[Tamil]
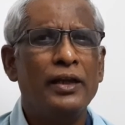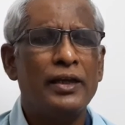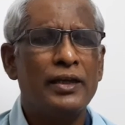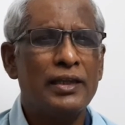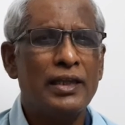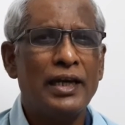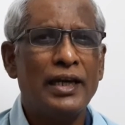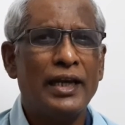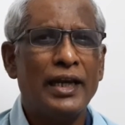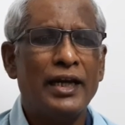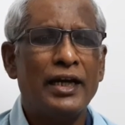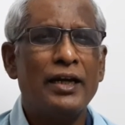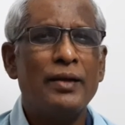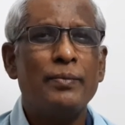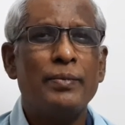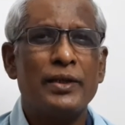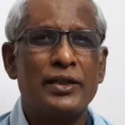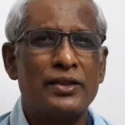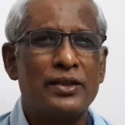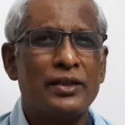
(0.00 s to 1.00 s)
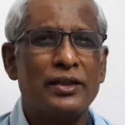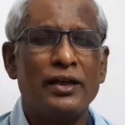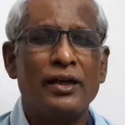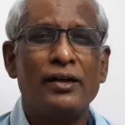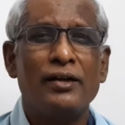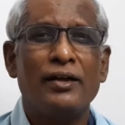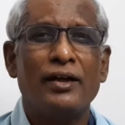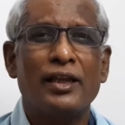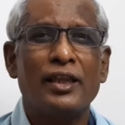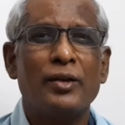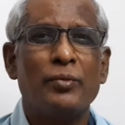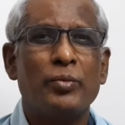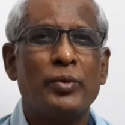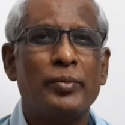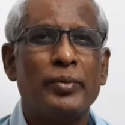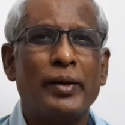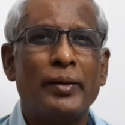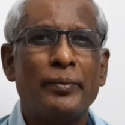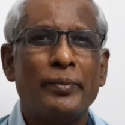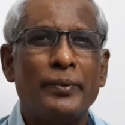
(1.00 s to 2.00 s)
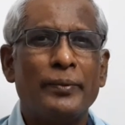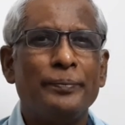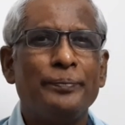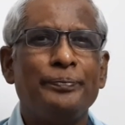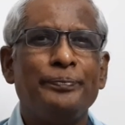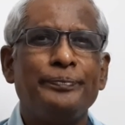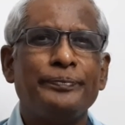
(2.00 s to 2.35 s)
இதில் என்ன ஆகுங்கிறது இப்போ பார்ப்போம்